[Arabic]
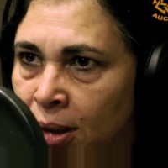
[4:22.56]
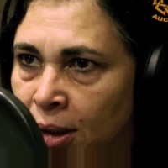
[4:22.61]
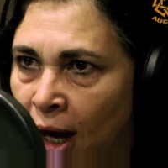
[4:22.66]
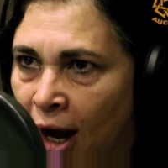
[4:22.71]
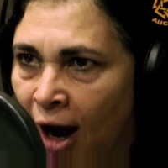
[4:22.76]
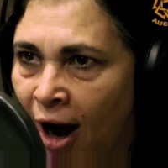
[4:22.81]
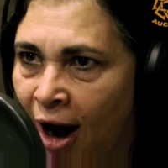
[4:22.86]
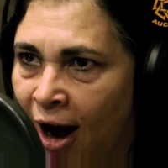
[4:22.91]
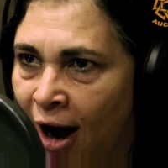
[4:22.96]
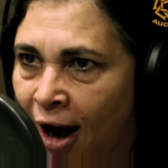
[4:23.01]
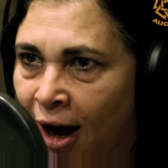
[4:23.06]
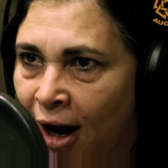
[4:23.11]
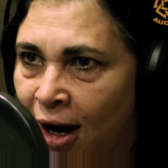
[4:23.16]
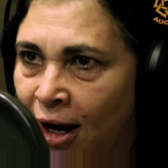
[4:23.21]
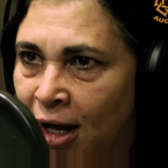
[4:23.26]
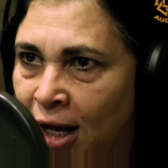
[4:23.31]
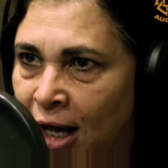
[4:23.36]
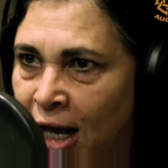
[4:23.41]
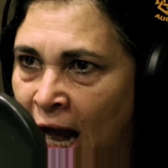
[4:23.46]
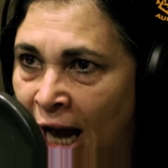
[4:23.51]
آه
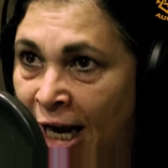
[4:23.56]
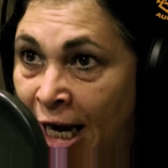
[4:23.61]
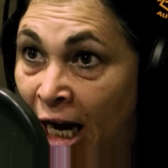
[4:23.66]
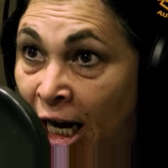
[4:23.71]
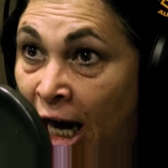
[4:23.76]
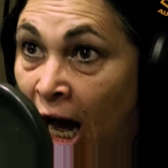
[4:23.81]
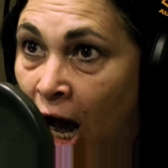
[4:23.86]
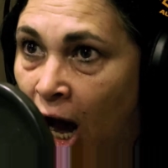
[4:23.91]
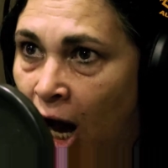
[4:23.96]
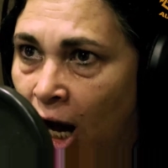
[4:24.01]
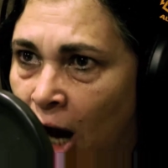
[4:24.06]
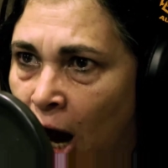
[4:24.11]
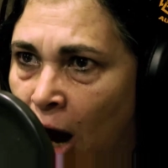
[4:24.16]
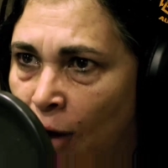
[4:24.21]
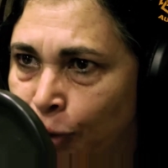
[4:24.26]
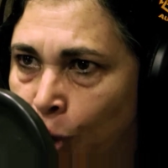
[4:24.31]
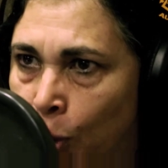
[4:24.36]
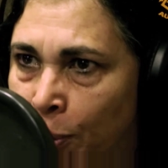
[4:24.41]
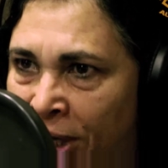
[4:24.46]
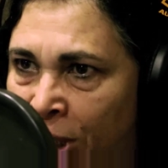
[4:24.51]
انا لا
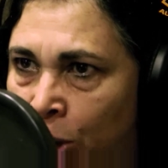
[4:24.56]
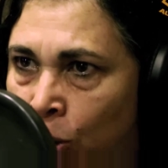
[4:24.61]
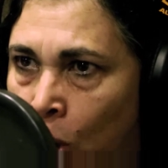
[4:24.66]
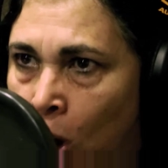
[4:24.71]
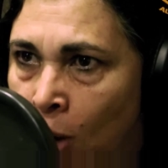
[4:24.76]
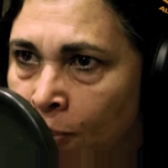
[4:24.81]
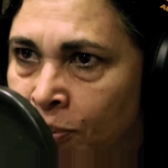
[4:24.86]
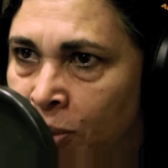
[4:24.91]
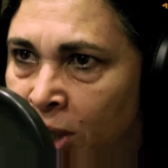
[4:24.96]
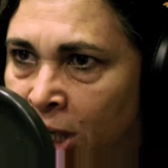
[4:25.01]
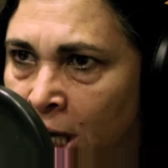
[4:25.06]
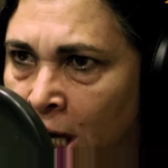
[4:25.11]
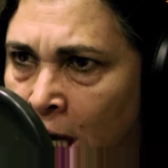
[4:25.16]
اخاف منكم